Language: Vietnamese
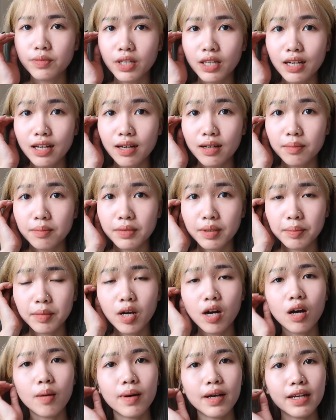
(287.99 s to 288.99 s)
thế là mình
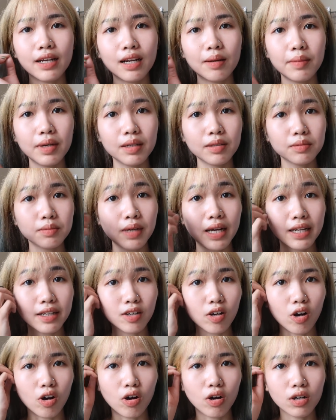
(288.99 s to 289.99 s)
mới hỏi bạn ấy là bên bạn ấy
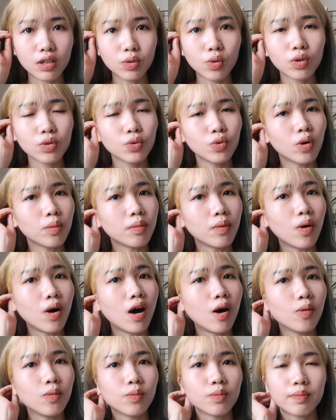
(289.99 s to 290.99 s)
có thuốc nhuộm màu
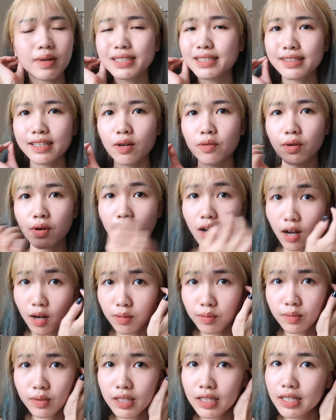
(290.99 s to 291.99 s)
hồng pastel nó
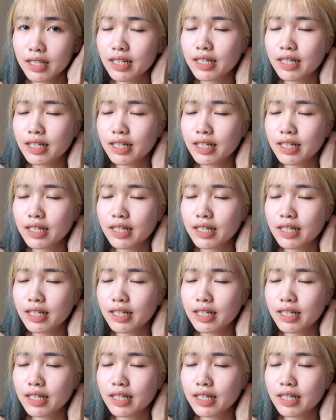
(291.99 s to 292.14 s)
không